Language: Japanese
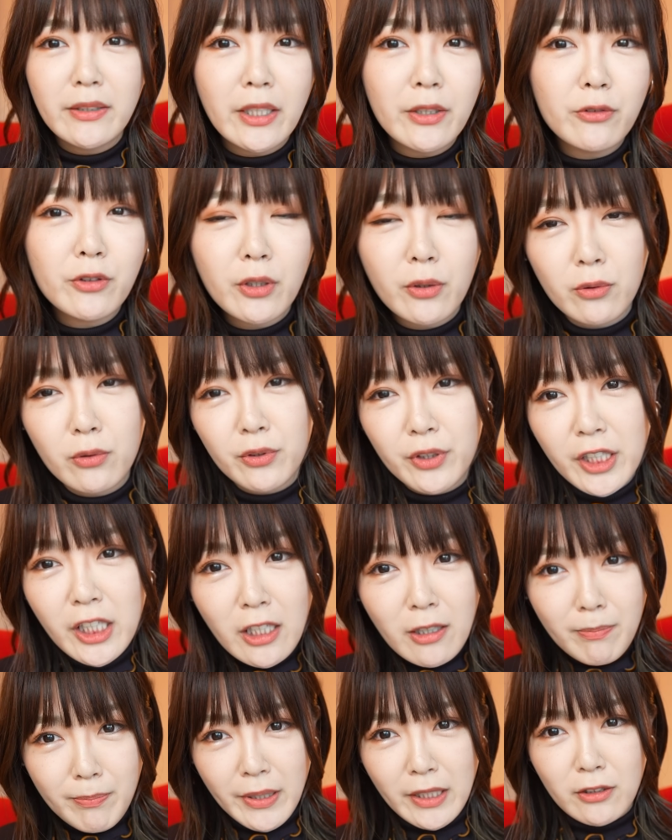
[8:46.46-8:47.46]
なので、この
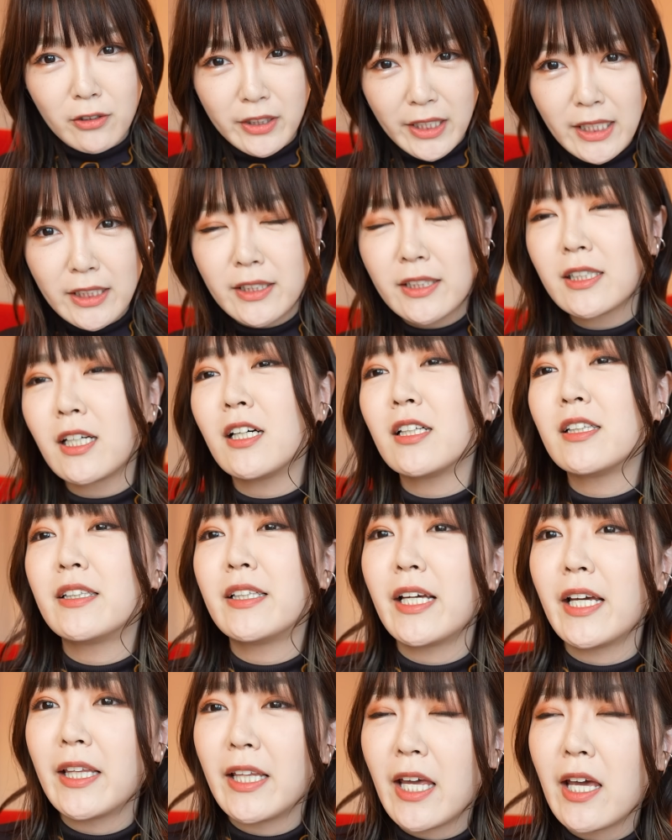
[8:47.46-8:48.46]
ディーペルね、使っ
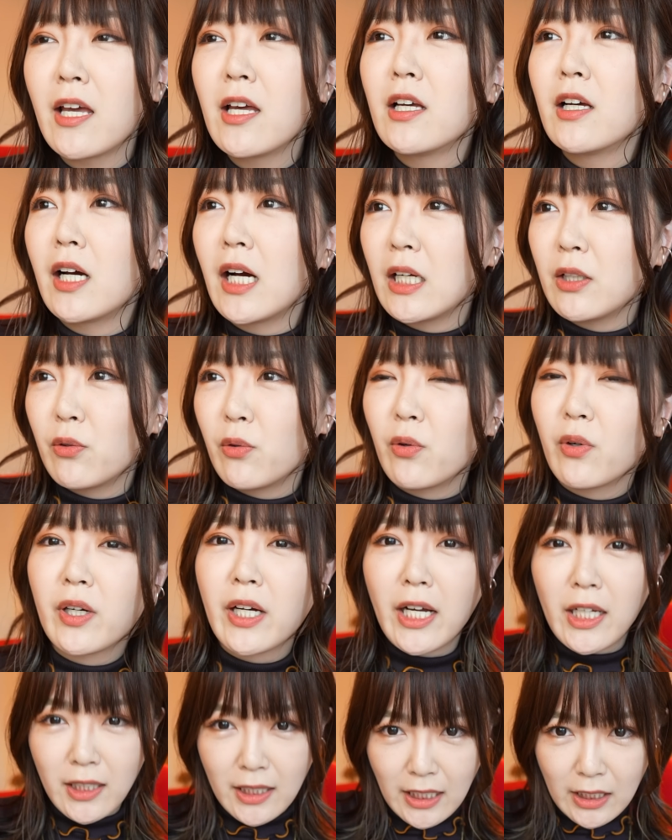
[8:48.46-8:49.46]
てね、あの、
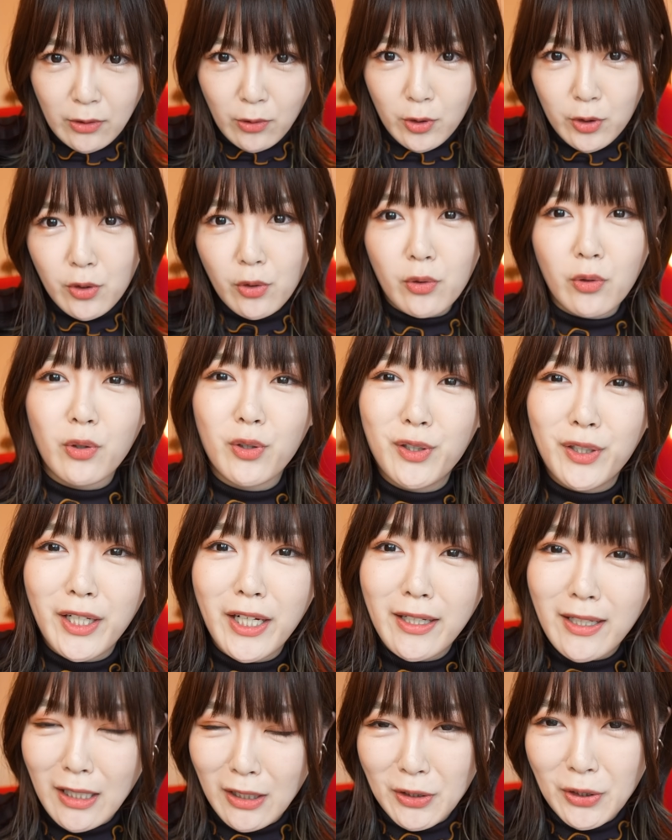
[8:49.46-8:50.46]
海外の人と
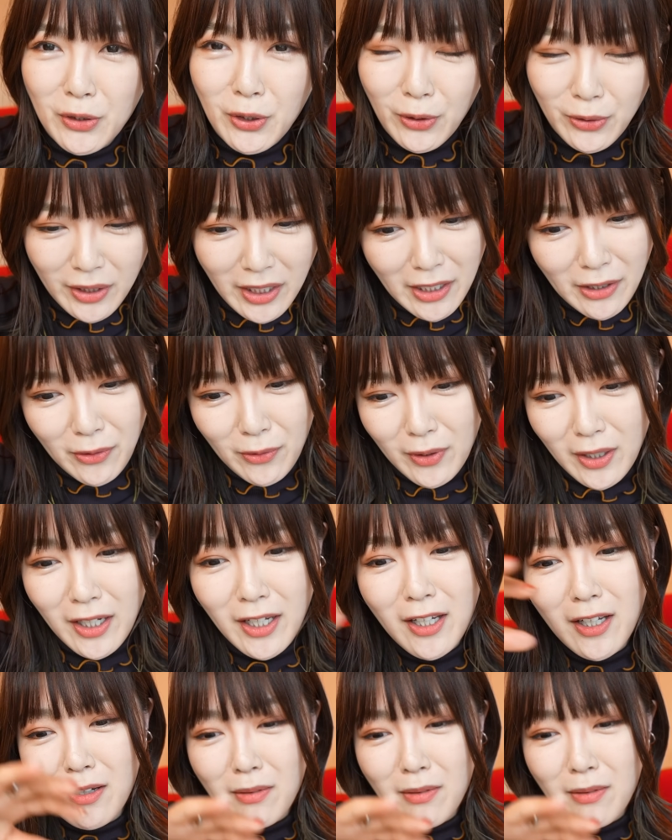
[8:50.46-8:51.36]
連絡取ったりとか、